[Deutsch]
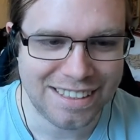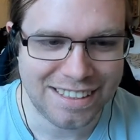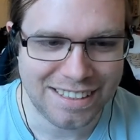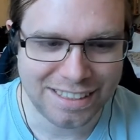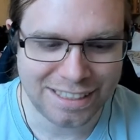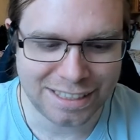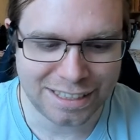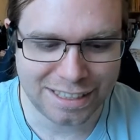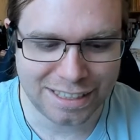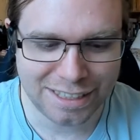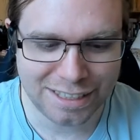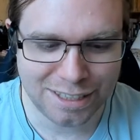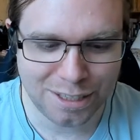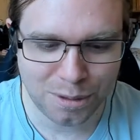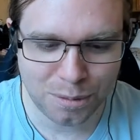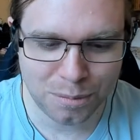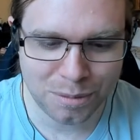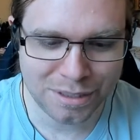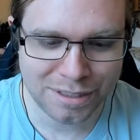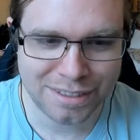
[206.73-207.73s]
Ich
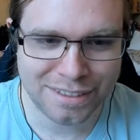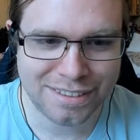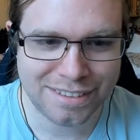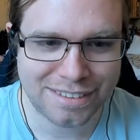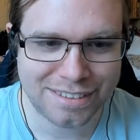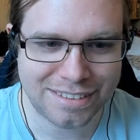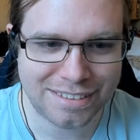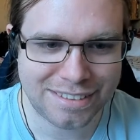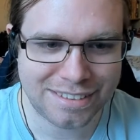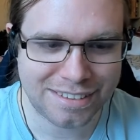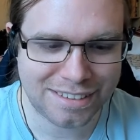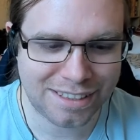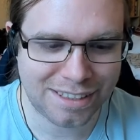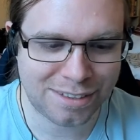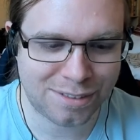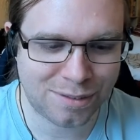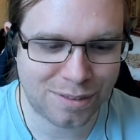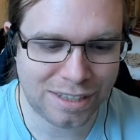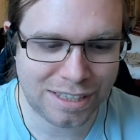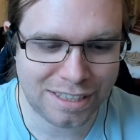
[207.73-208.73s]
glaube,
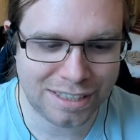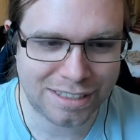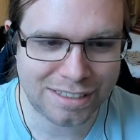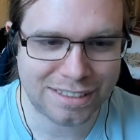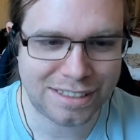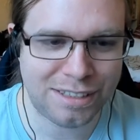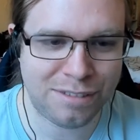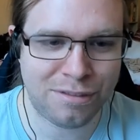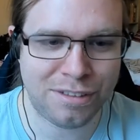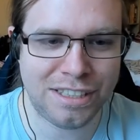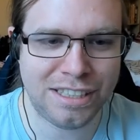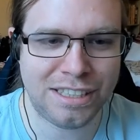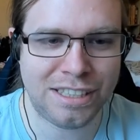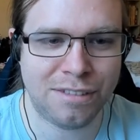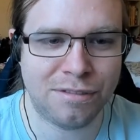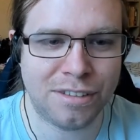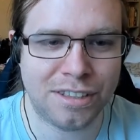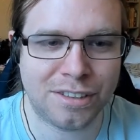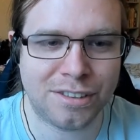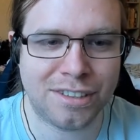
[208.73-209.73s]
das war
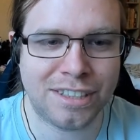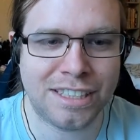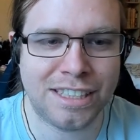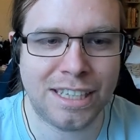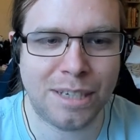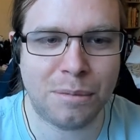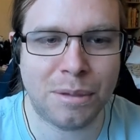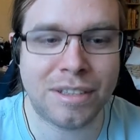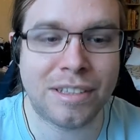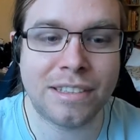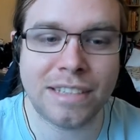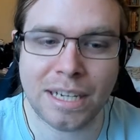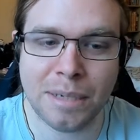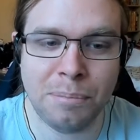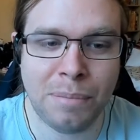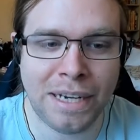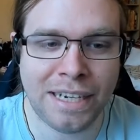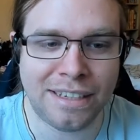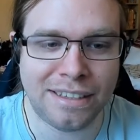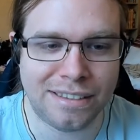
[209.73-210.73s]
definitiv nicht so richtig, aber es ist ein
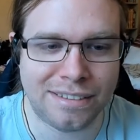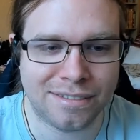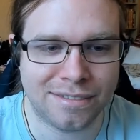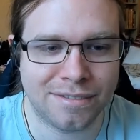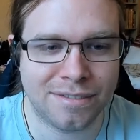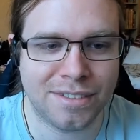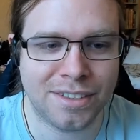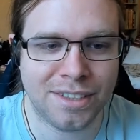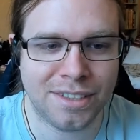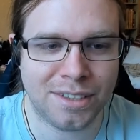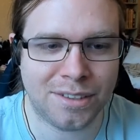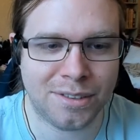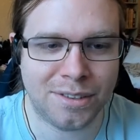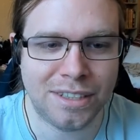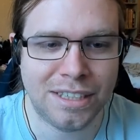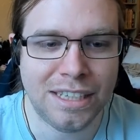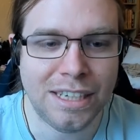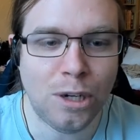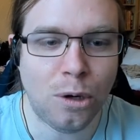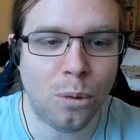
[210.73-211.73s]
Becken. Genau.
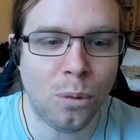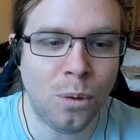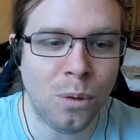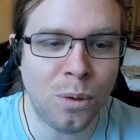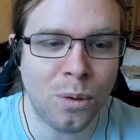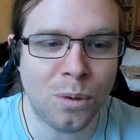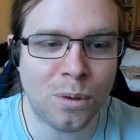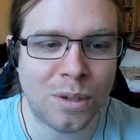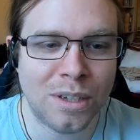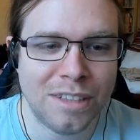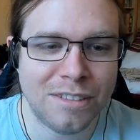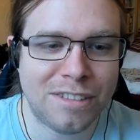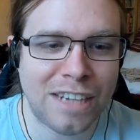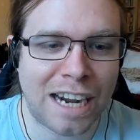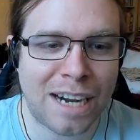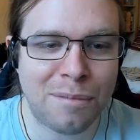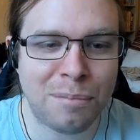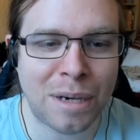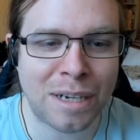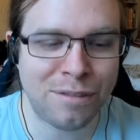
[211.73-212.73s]
Oh, wir
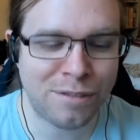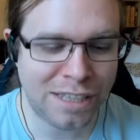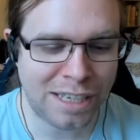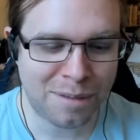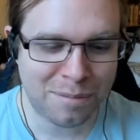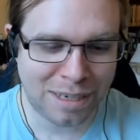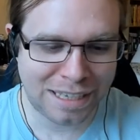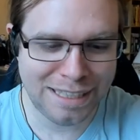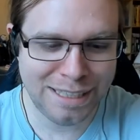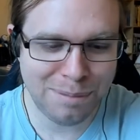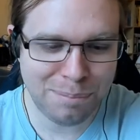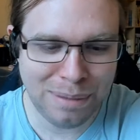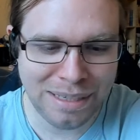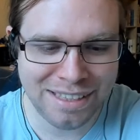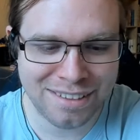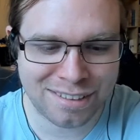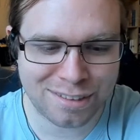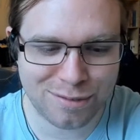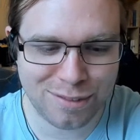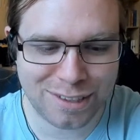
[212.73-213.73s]
haben mal wieder mein
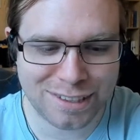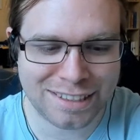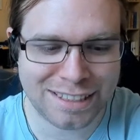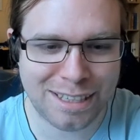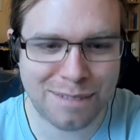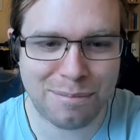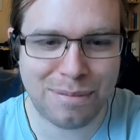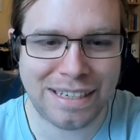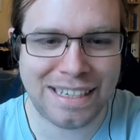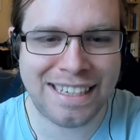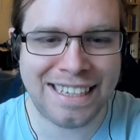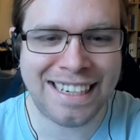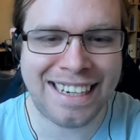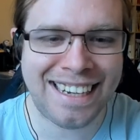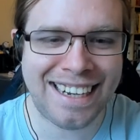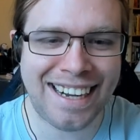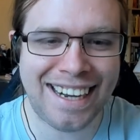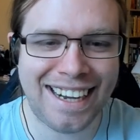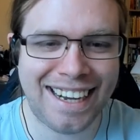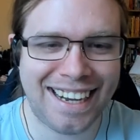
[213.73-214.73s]
Lieblingswort dabei.
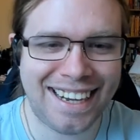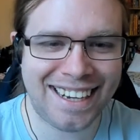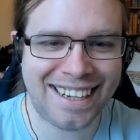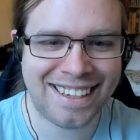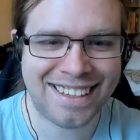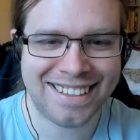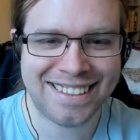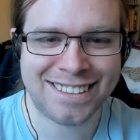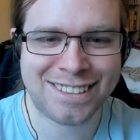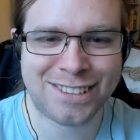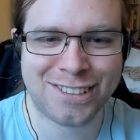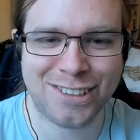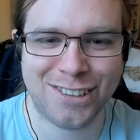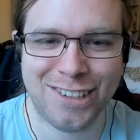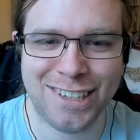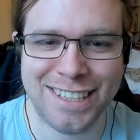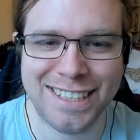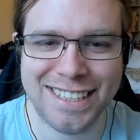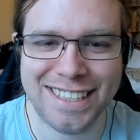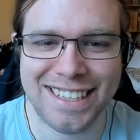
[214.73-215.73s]
Ah,
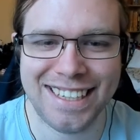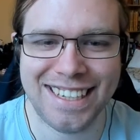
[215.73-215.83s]
schön.